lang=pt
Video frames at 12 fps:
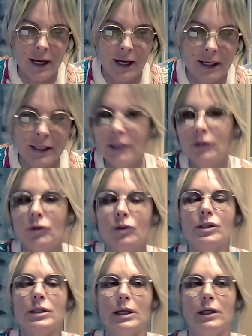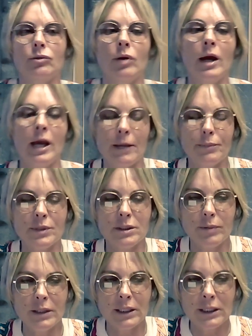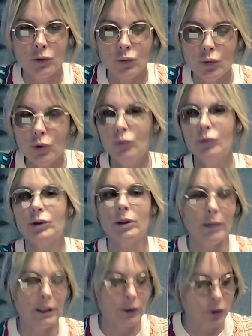aquele conceito é perceber que todo um trabalho,